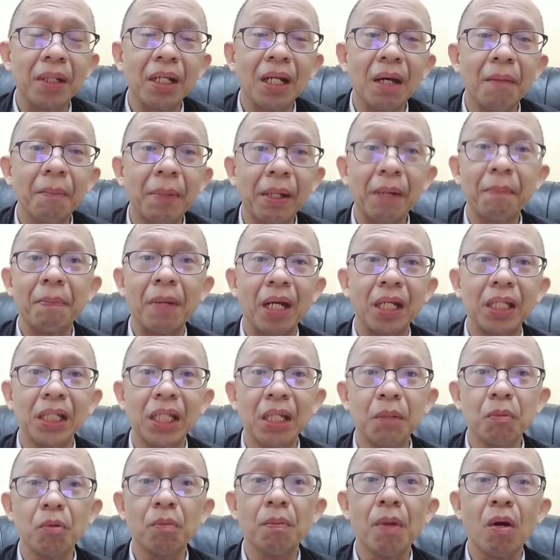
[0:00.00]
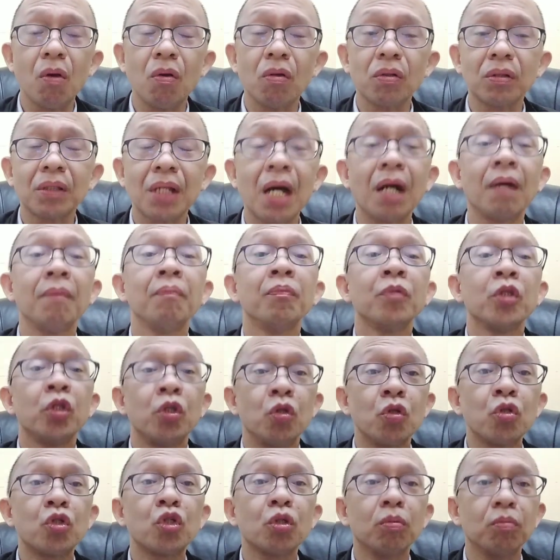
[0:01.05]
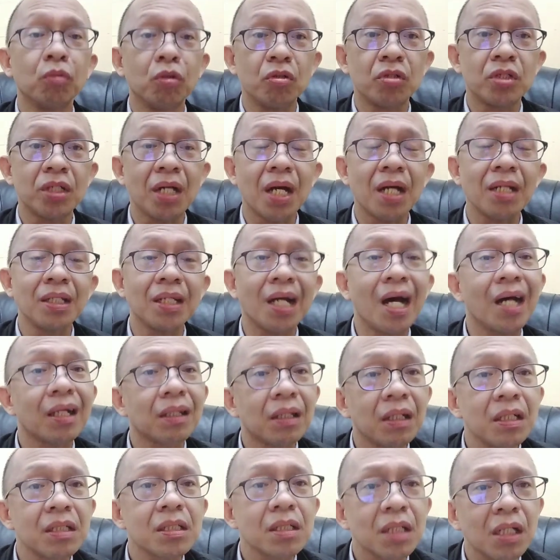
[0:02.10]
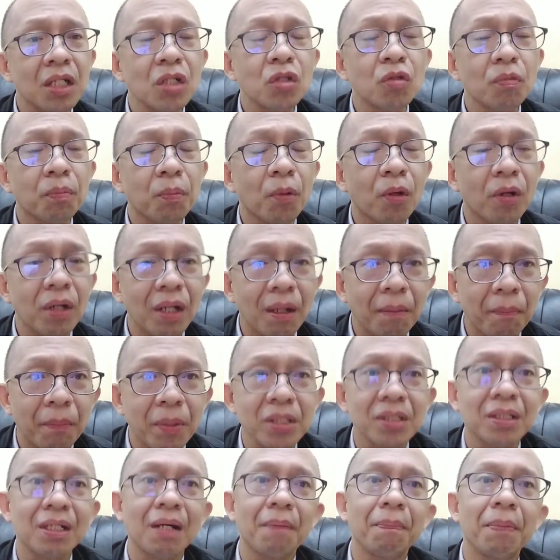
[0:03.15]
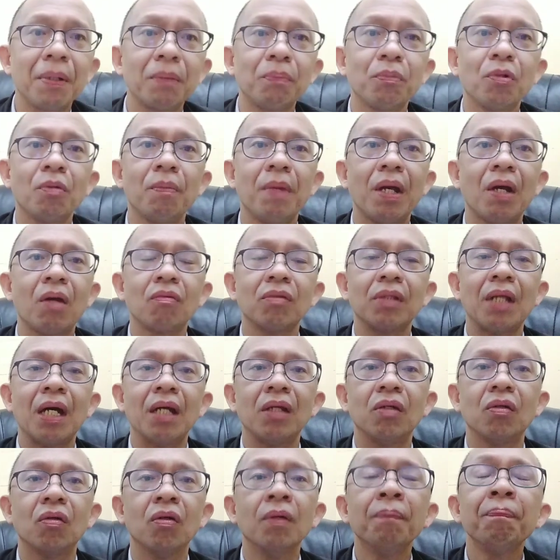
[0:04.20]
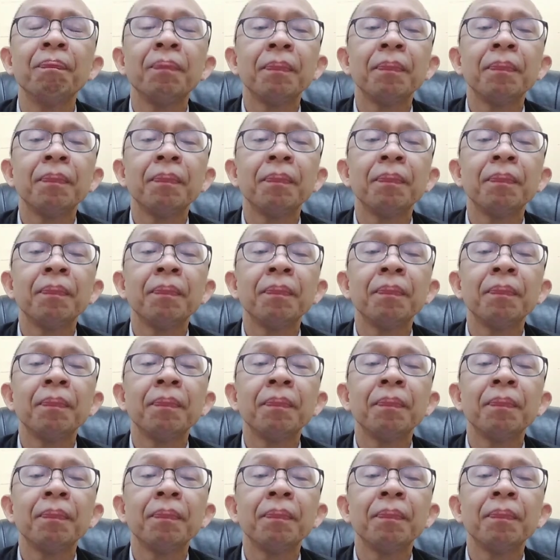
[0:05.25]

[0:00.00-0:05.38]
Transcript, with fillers: may number. Pag hindi mo makontak, yung sumunod sa kanya, at least 3 to 4 numbers dapat po meron tayo.